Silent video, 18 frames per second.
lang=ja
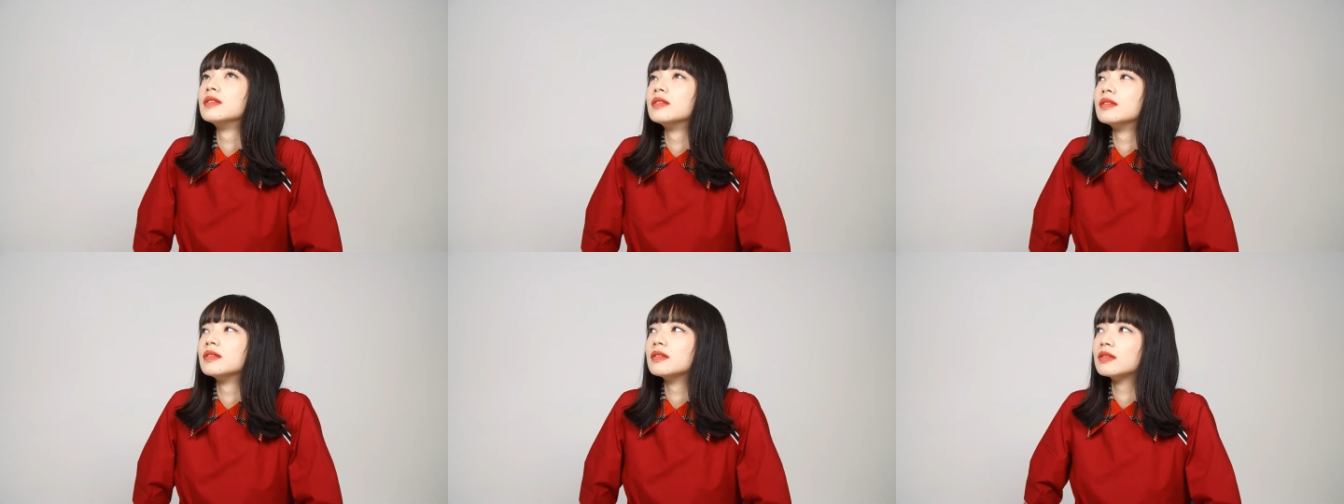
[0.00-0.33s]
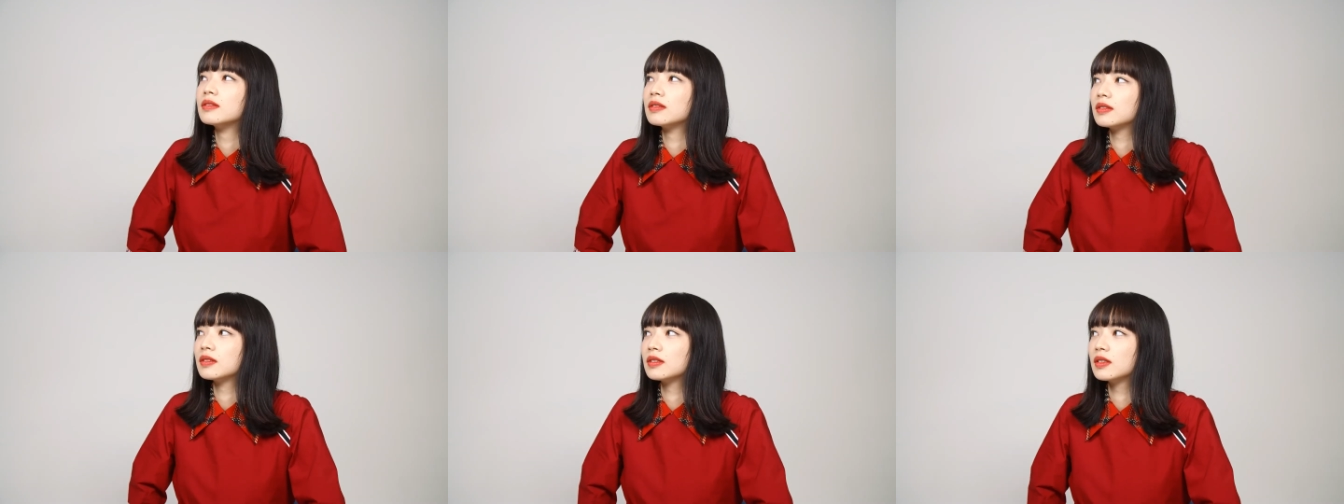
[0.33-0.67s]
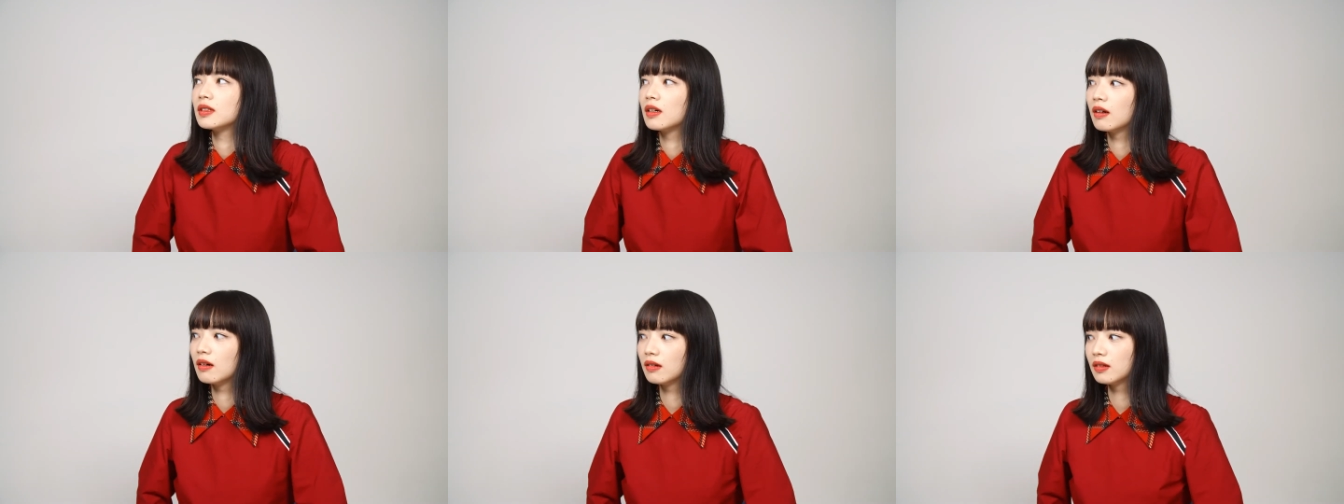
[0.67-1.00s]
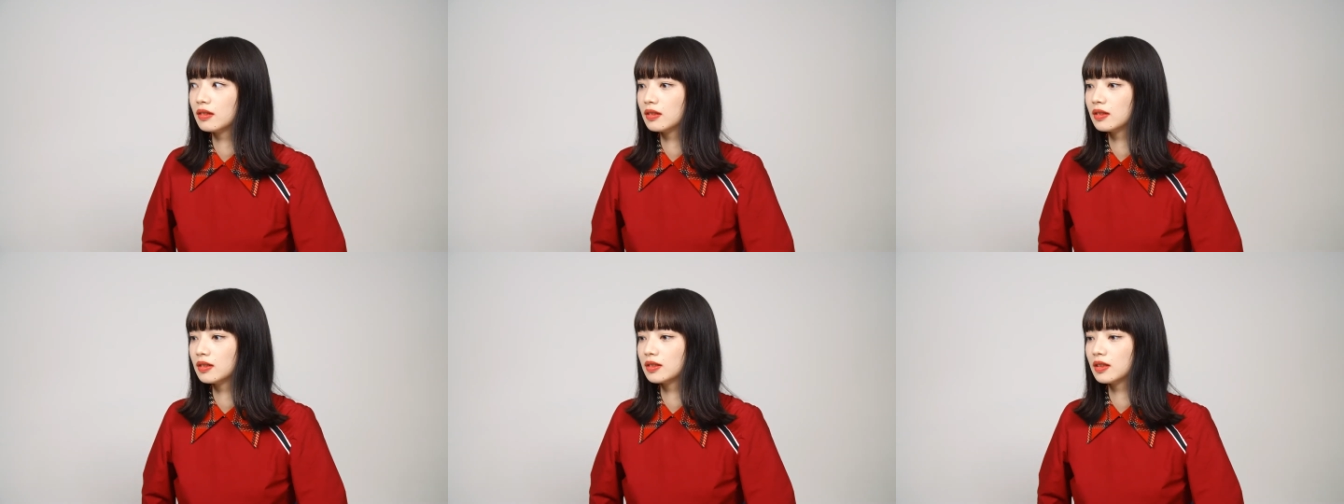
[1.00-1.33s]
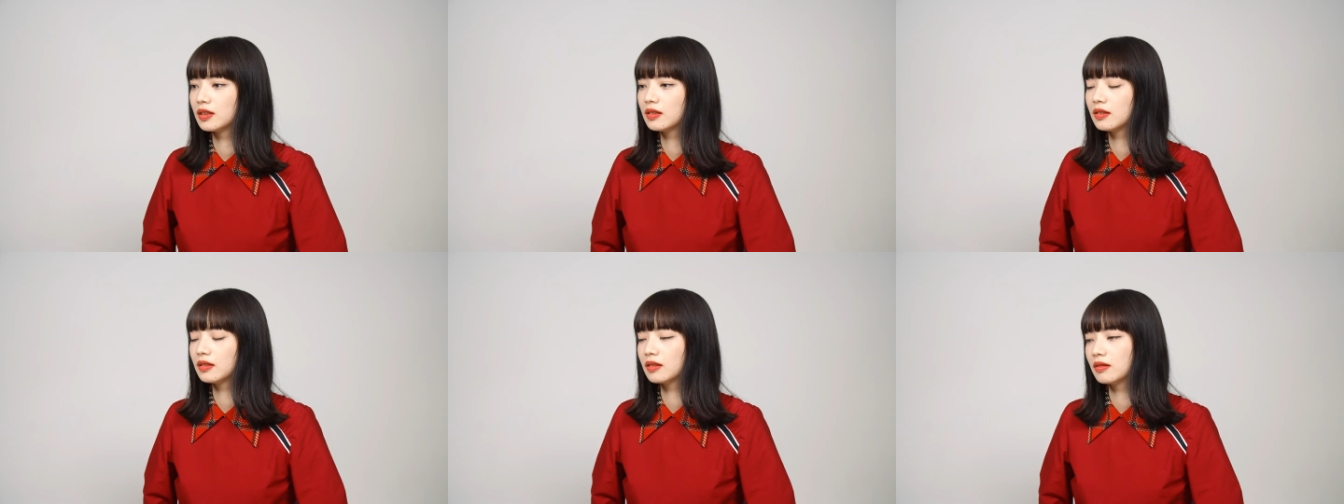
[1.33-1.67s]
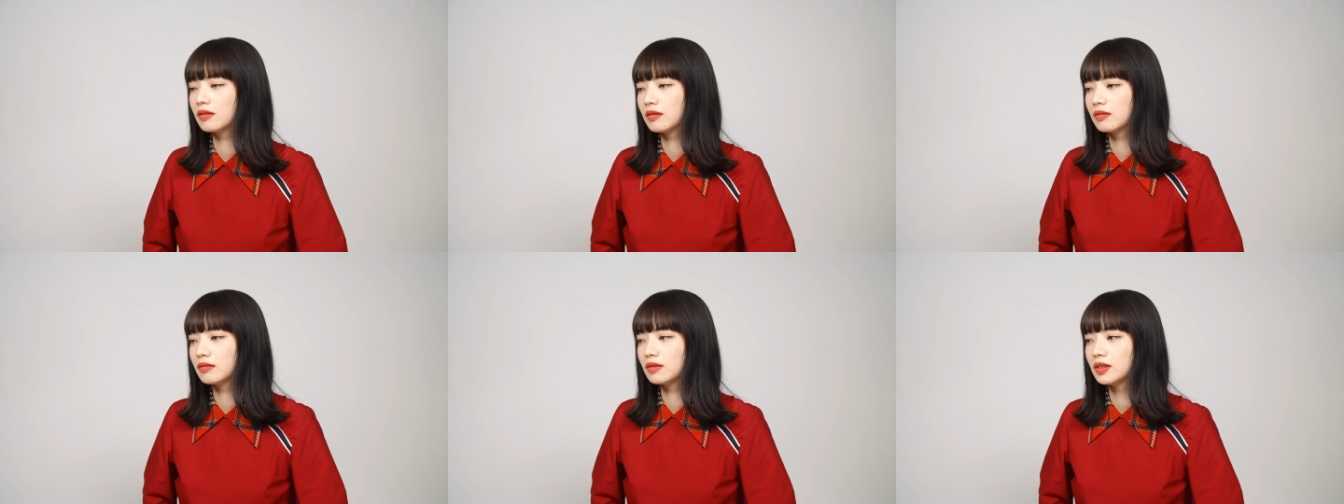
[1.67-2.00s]
ああなんだろ
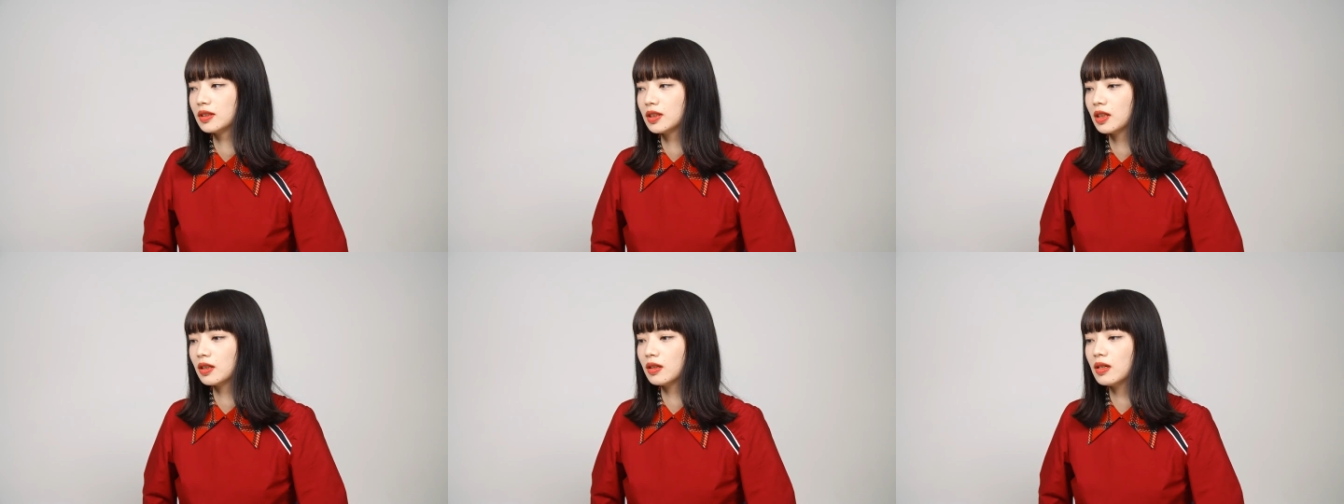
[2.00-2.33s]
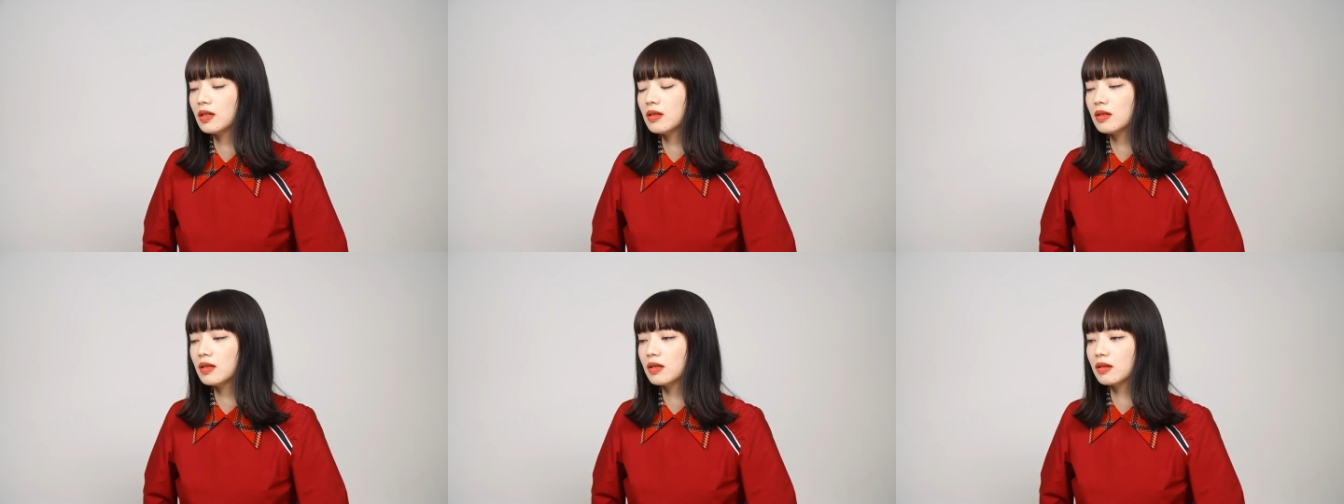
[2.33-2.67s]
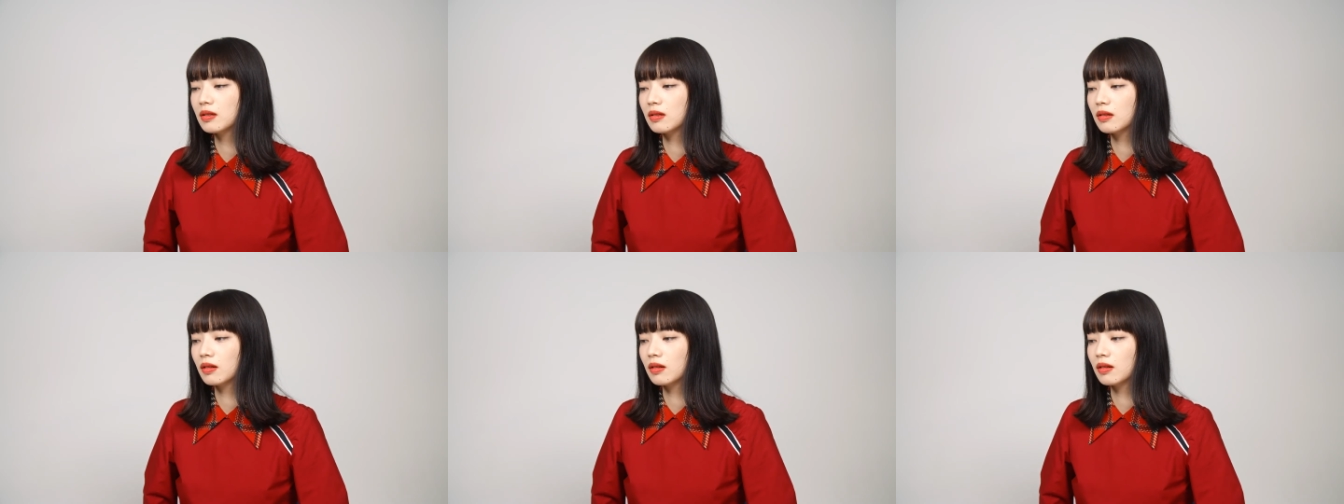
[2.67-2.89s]
うチャレンジし